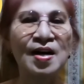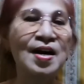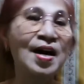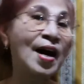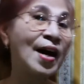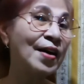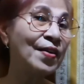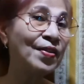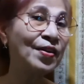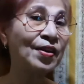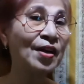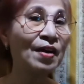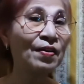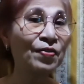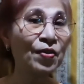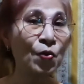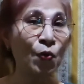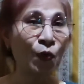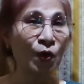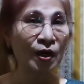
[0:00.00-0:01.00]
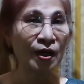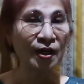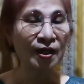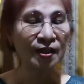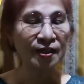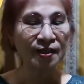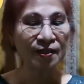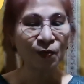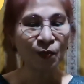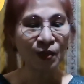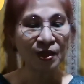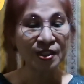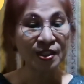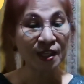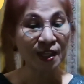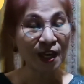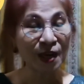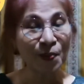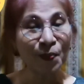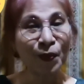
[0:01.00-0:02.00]
Hi there everyone! Once
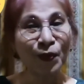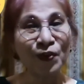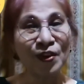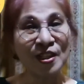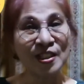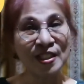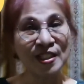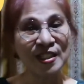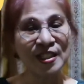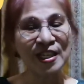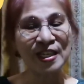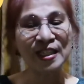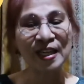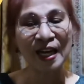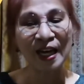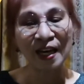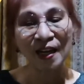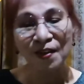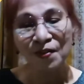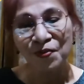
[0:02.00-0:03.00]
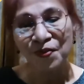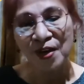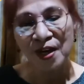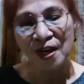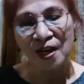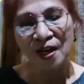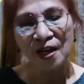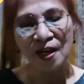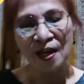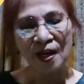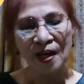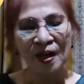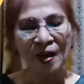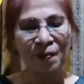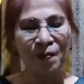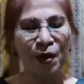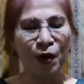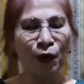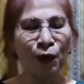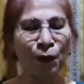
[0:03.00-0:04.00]
again po, this is Tita LV.
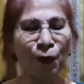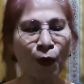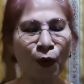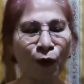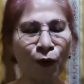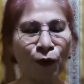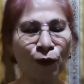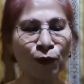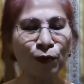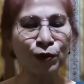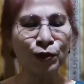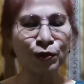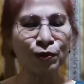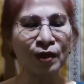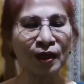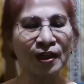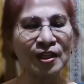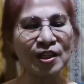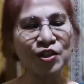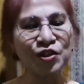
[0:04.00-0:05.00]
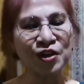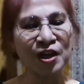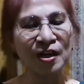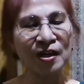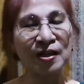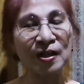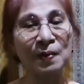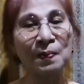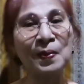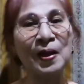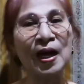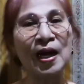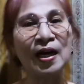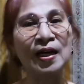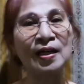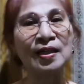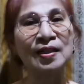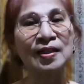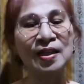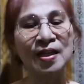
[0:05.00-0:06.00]
Meron po akong gusto lang i-share na
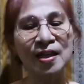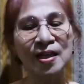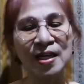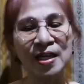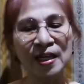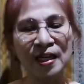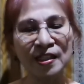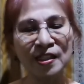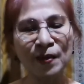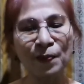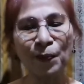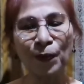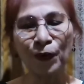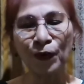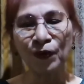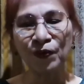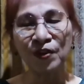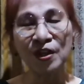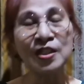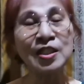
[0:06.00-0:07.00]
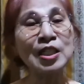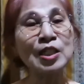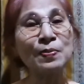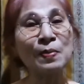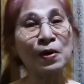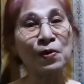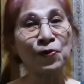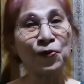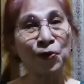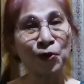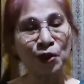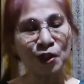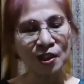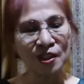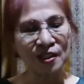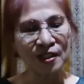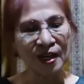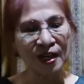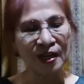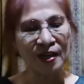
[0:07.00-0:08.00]
vlog kasi po, this is my
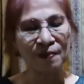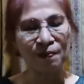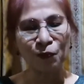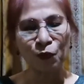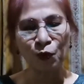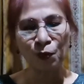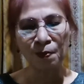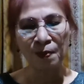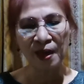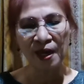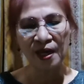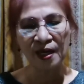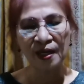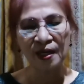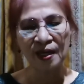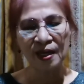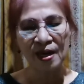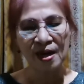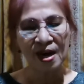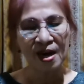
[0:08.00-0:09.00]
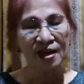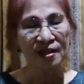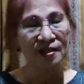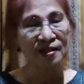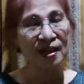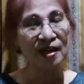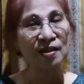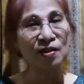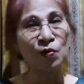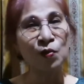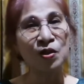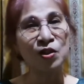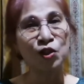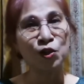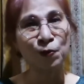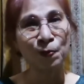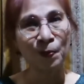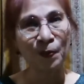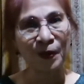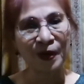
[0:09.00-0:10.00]
first time to make a sandwich
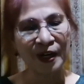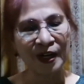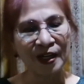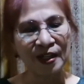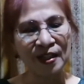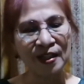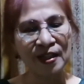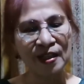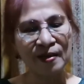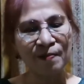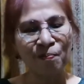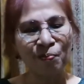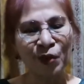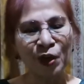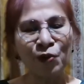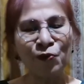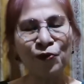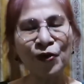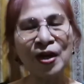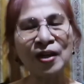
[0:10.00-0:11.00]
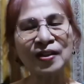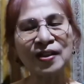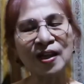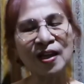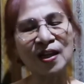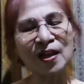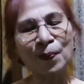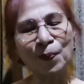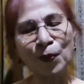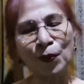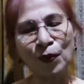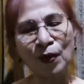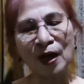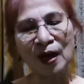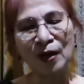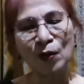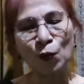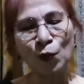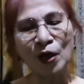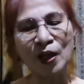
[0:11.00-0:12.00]
spread. In fact, talaga po
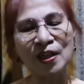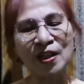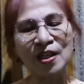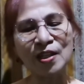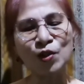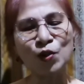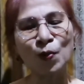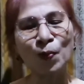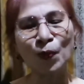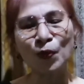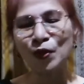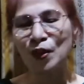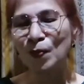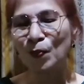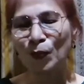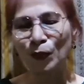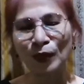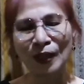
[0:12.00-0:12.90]
ang weakness ko po, hindi po